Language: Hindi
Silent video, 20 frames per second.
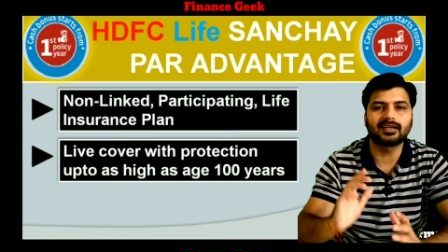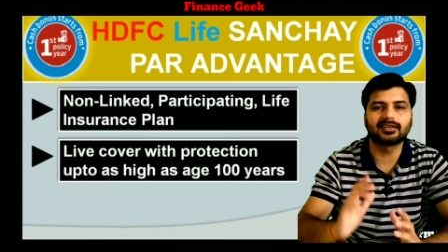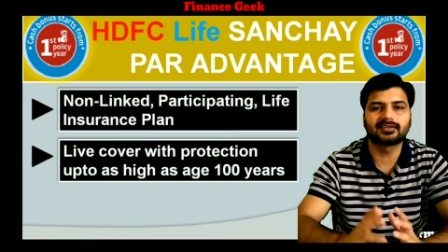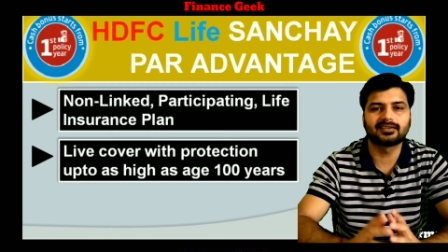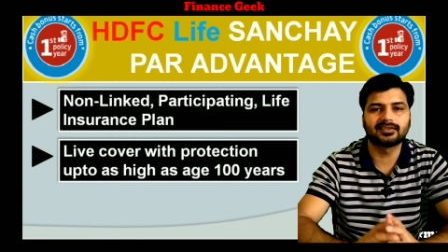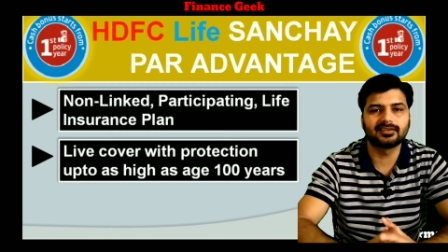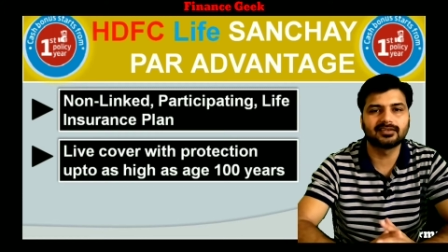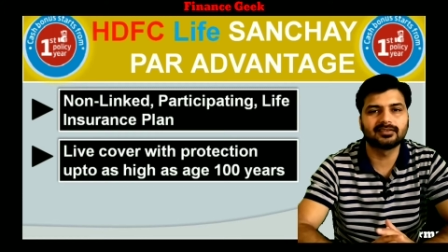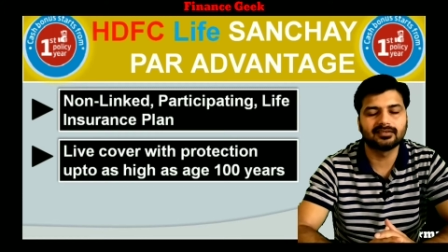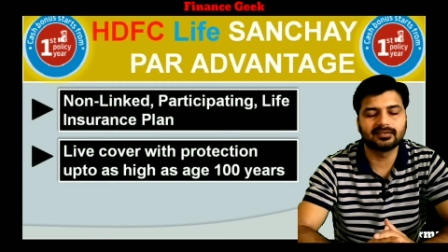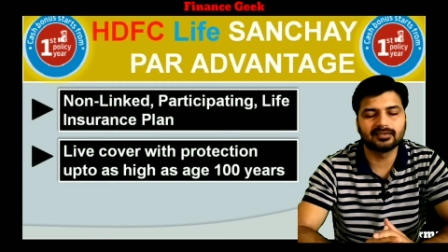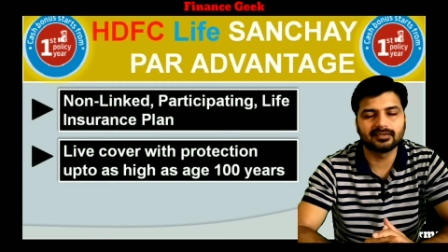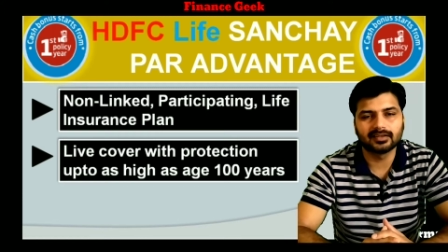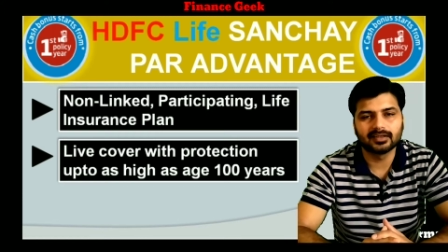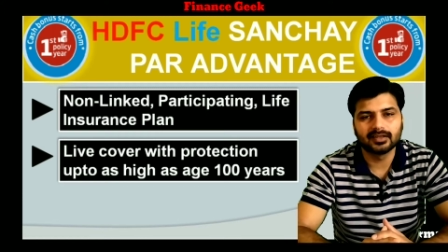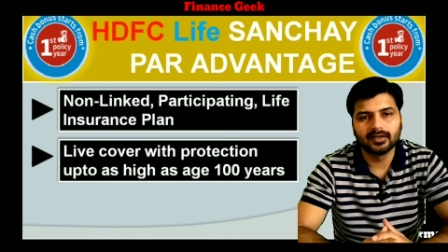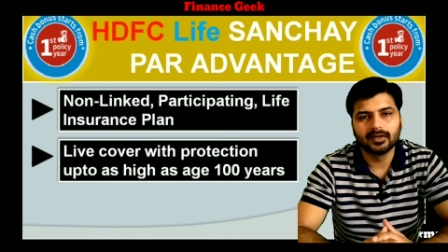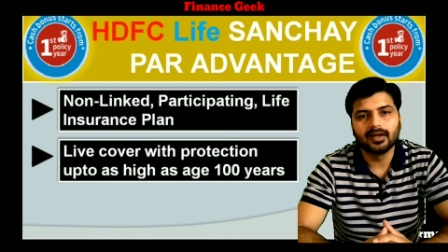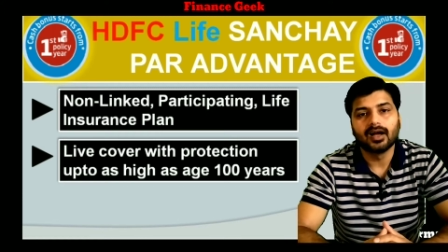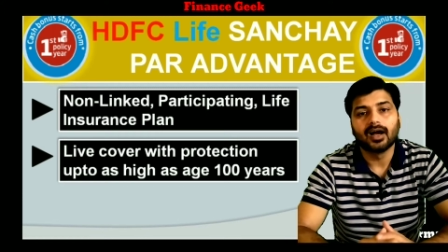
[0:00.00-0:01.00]
आज की
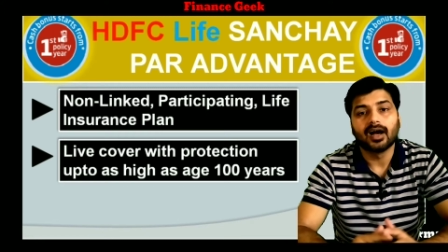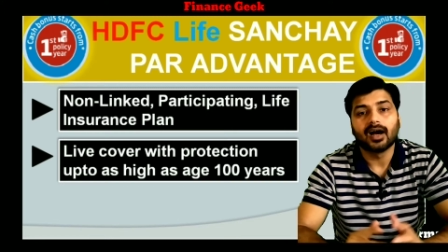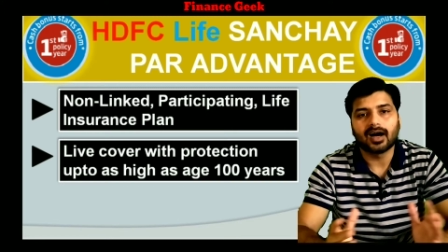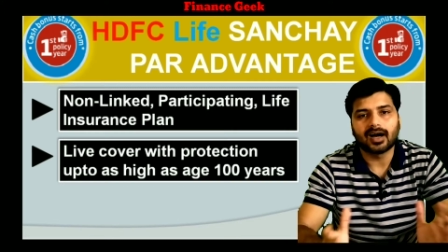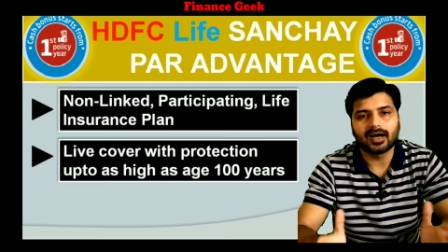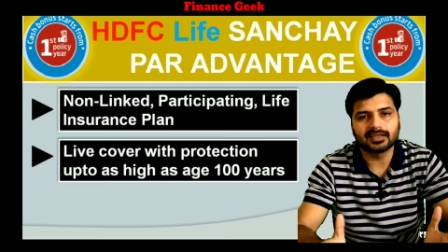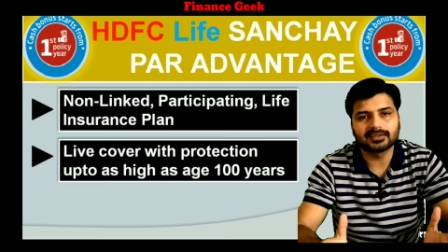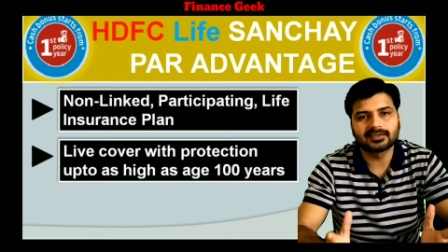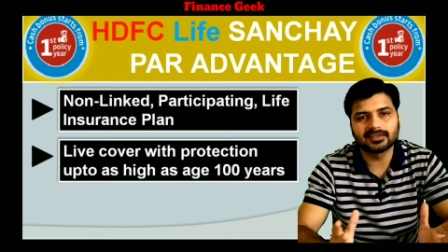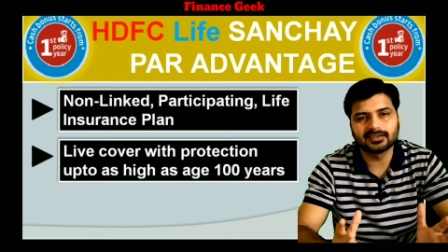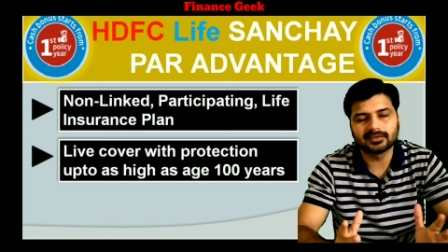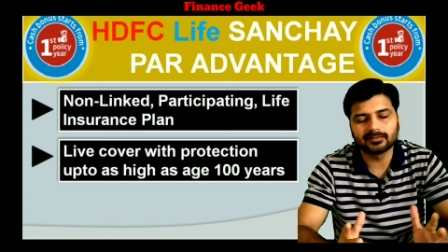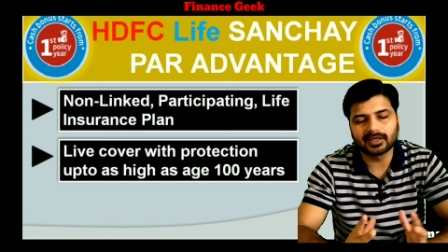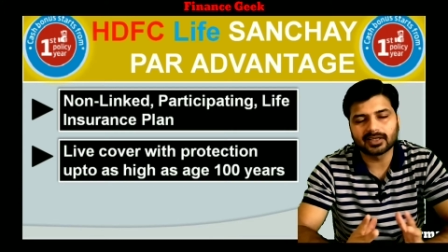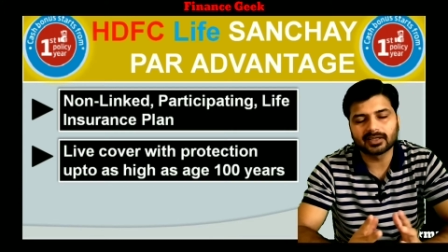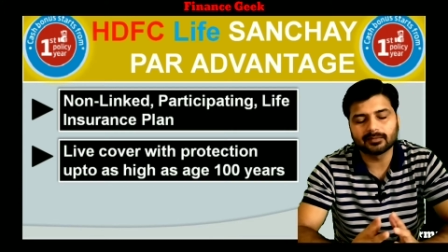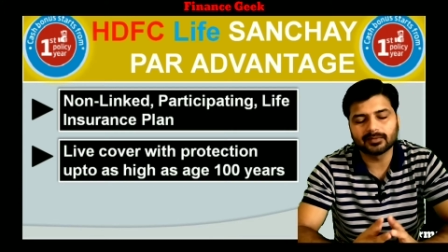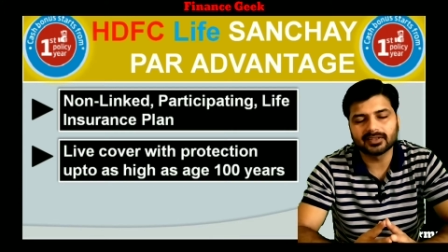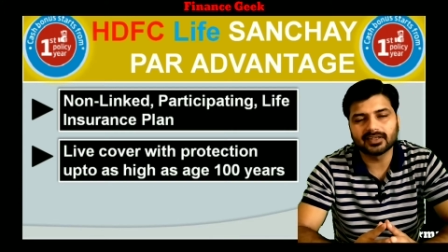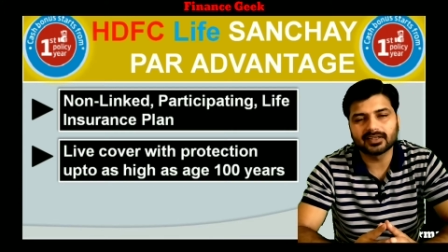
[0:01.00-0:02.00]
आज के
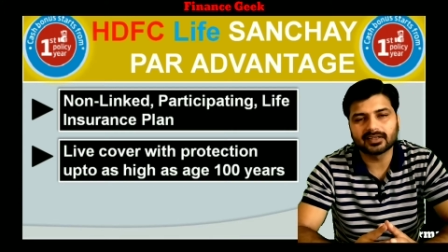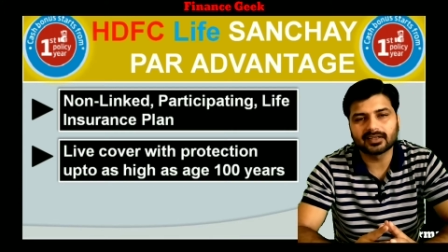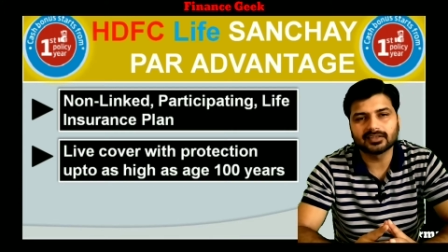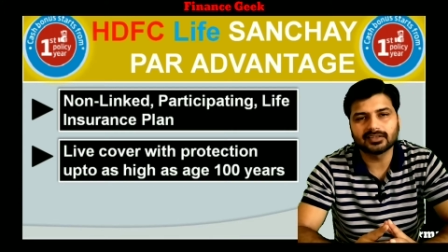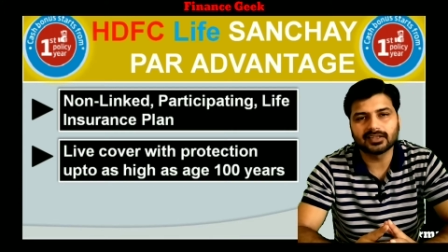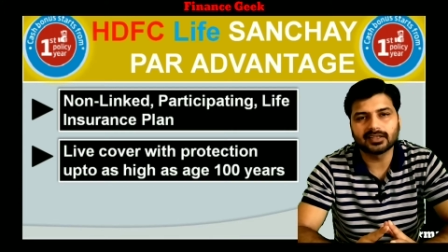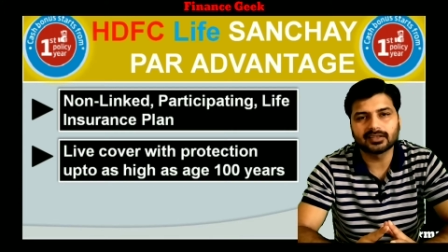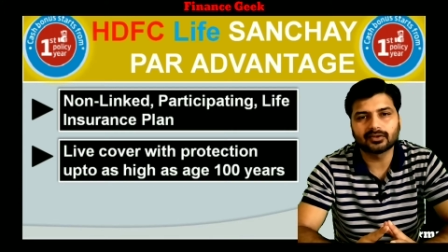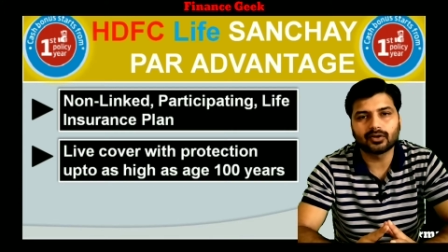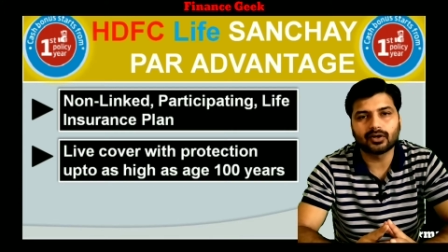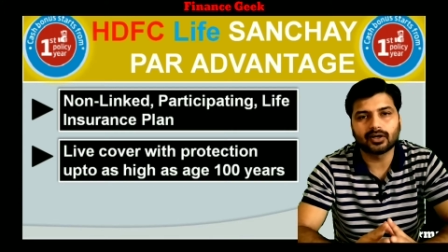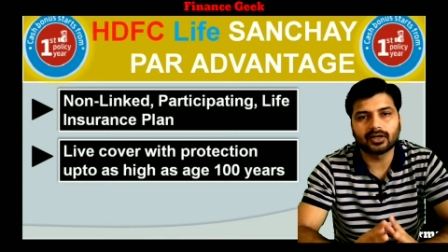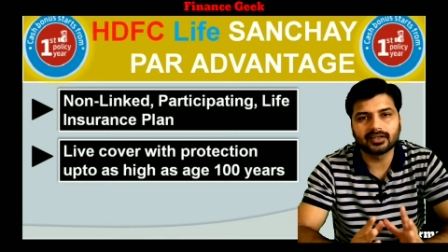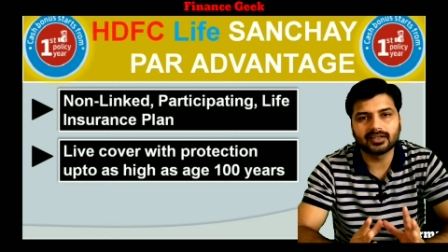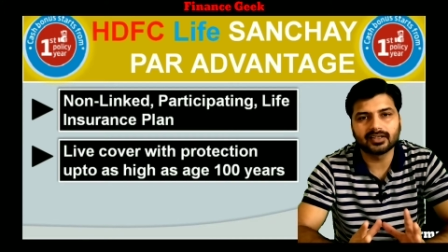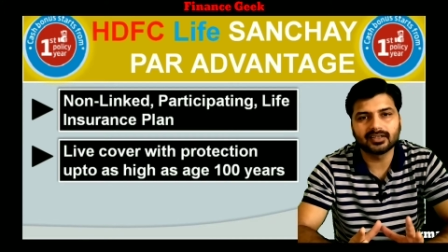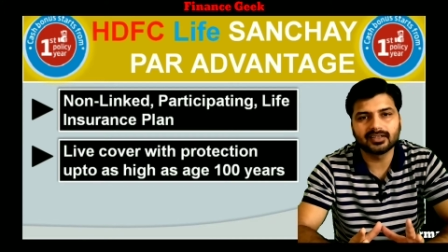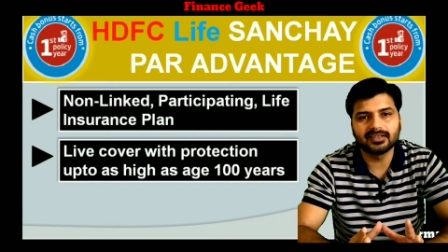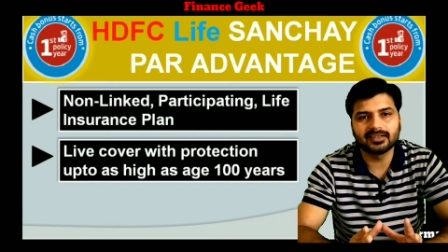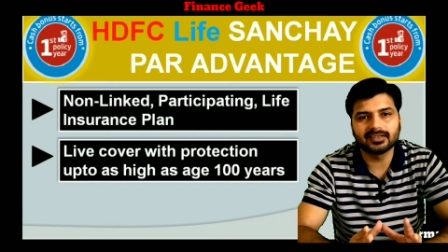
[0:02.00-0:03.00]
ज़माने में देखा जाए तो
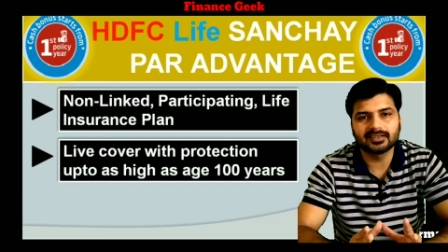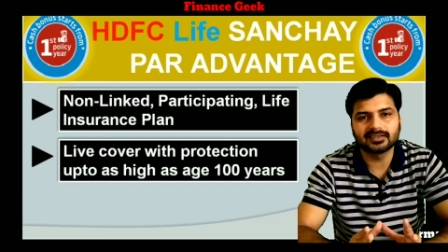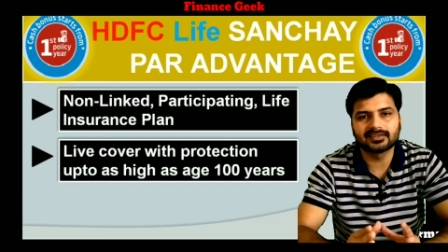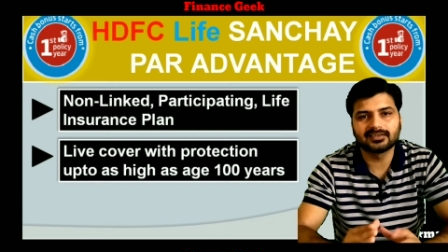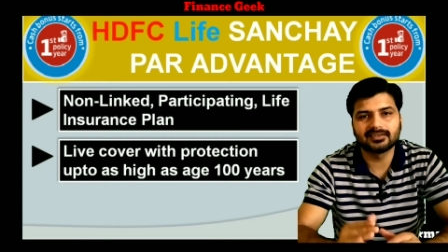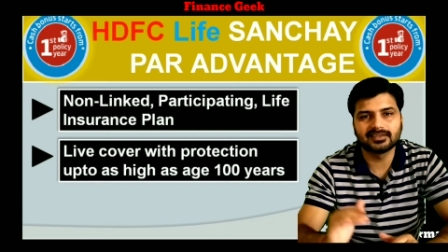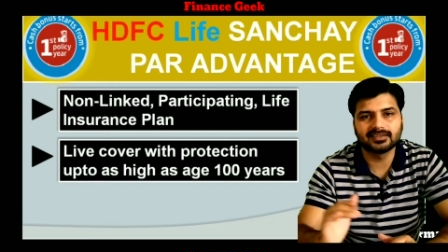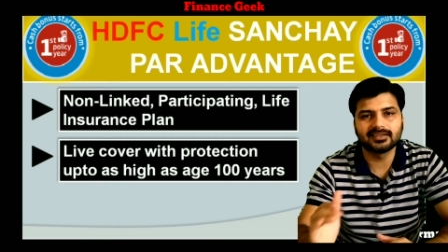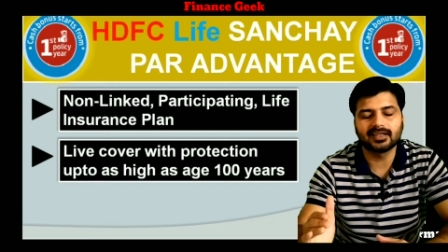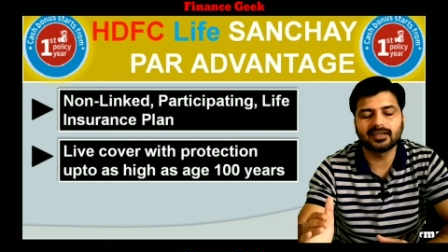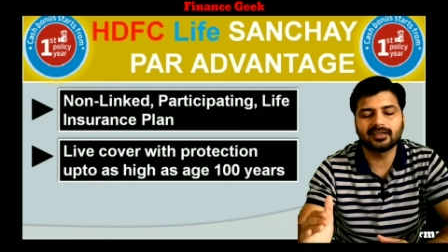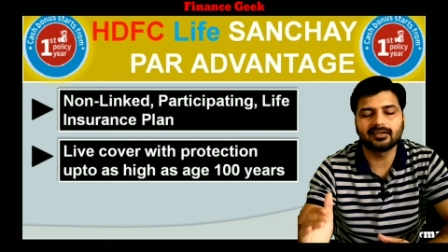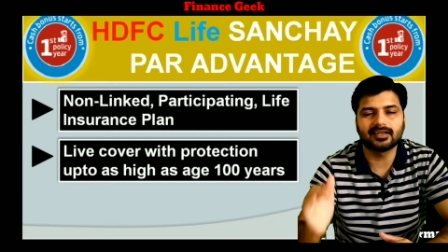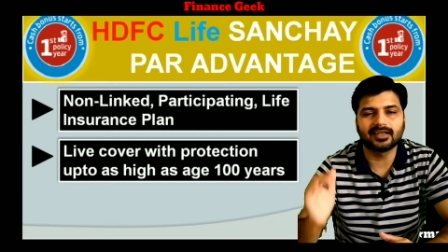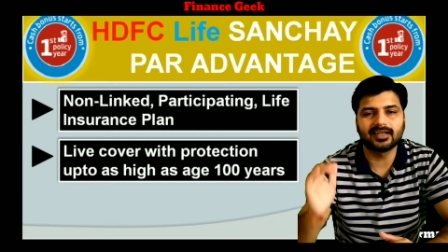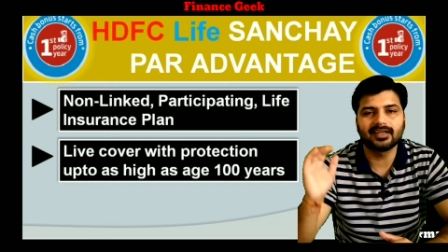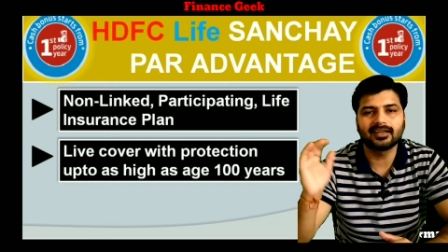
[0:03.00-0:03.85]
हंड्रेड ईयर्स जीना